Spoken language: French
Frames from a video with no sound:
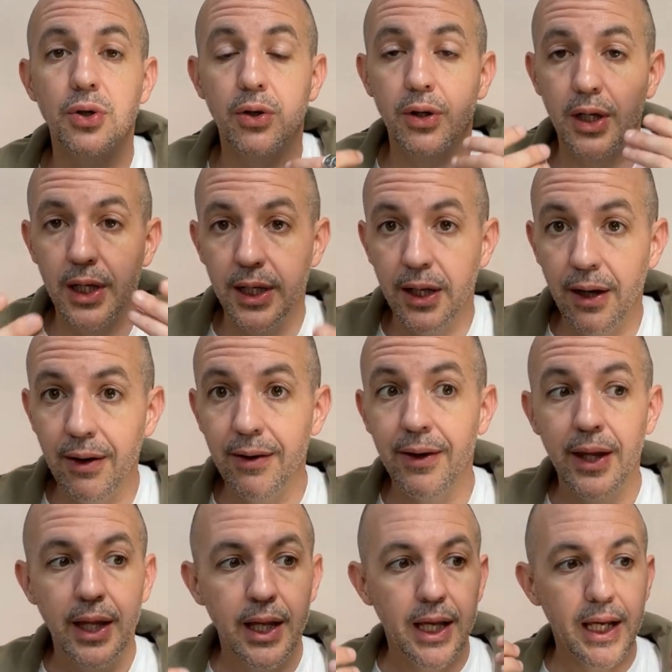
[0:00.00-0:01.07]
un client
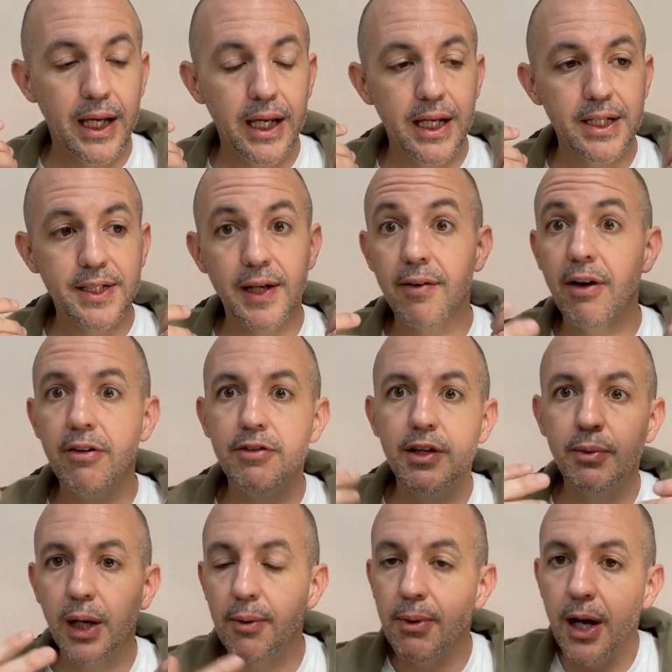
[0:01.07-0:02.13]
et ça va
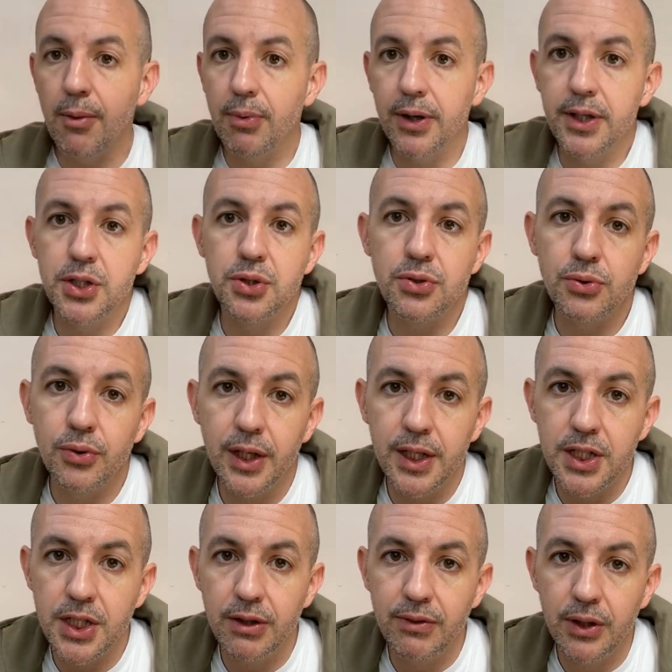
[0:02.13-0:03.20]
vibrer par rapport à des choses qu'on a
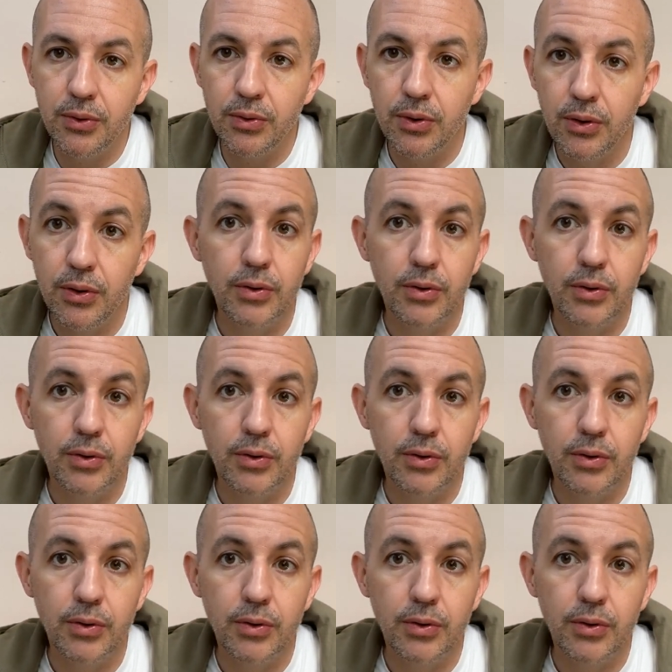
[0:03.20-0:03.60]
déjà vécues.